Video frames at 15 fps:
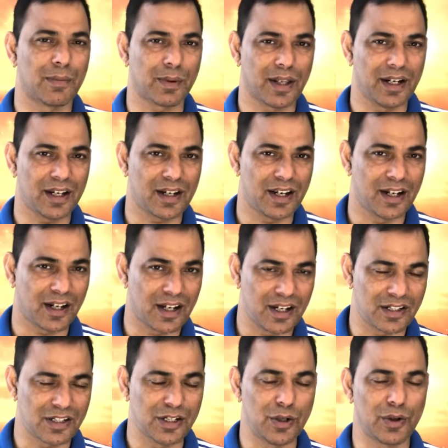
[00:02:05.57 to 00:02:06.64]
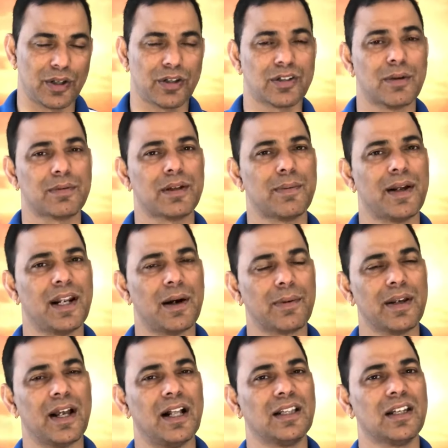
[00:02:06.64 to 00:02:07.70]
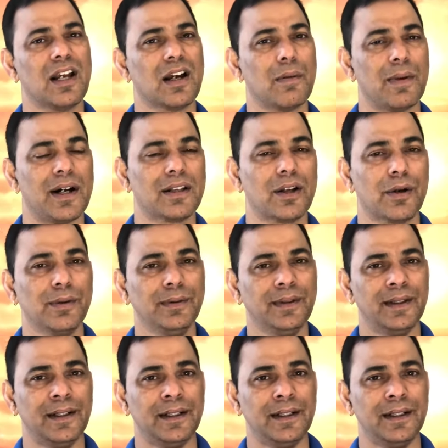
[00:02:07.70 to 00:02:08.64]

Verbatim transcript: आपके लिए कहीं ना कहीं अच्छी होगी तो सबसे पहले आपकी हेल्थ की अगर बात करूँ